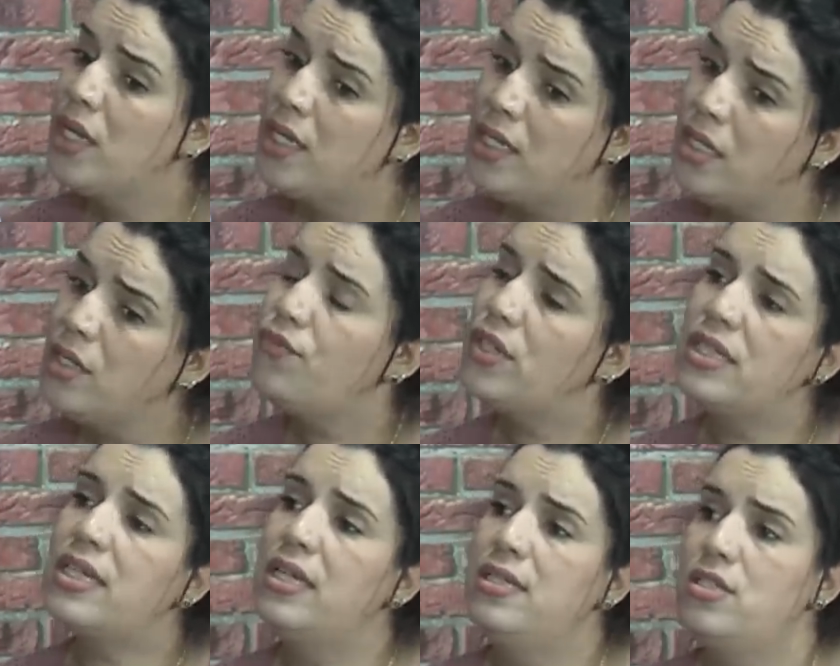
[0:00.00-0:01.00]
لنفرض
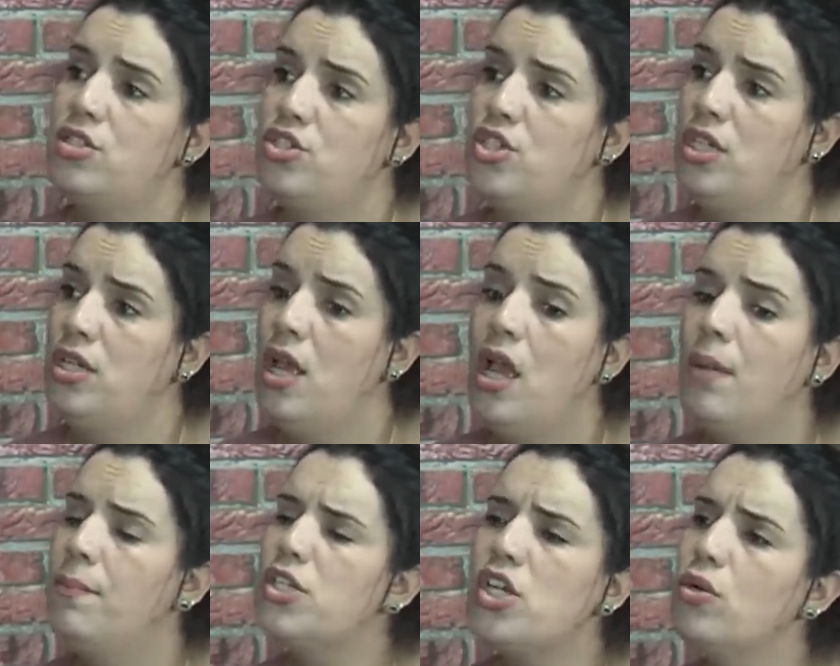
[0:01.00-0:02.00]
كاين تسجيل
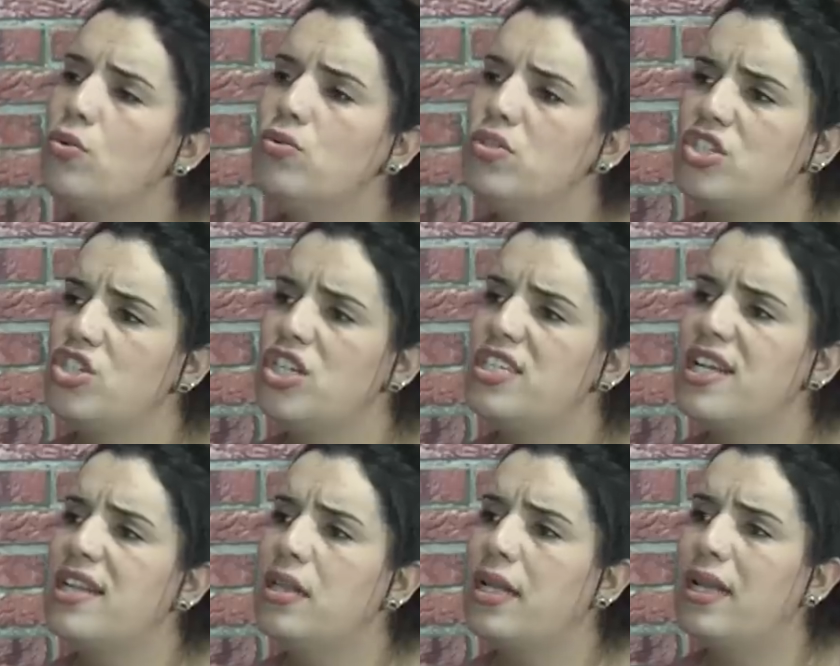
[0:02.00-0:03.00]
باش غنكون سجلت
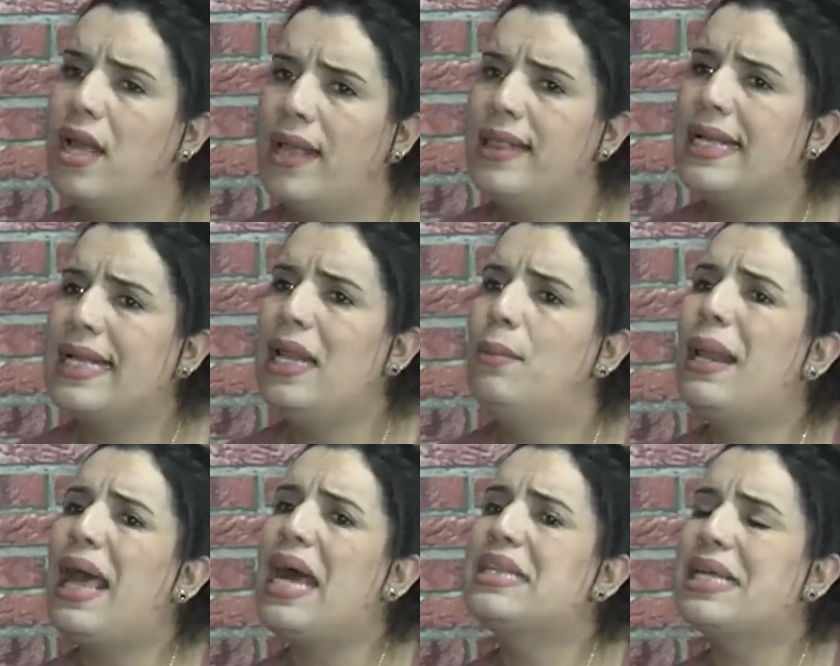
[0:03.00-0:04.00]
هاد, هاد الكلام
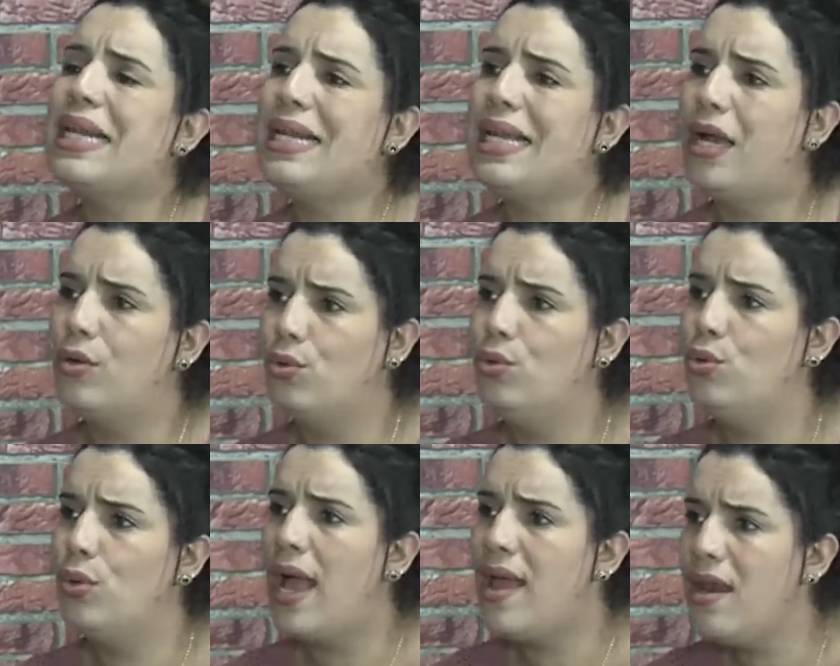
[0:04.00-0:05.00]
الخطير اللي غنقولو
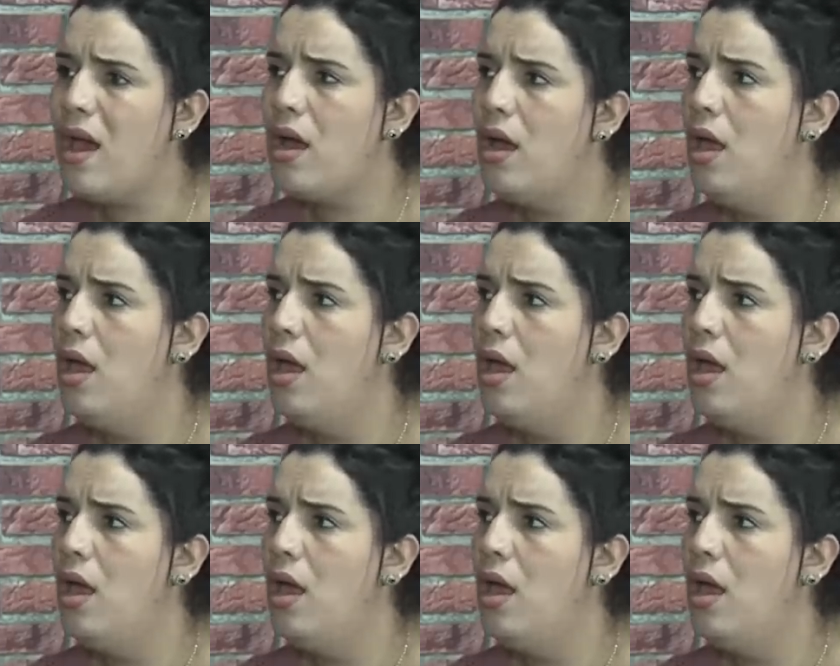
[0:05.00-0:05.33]
انا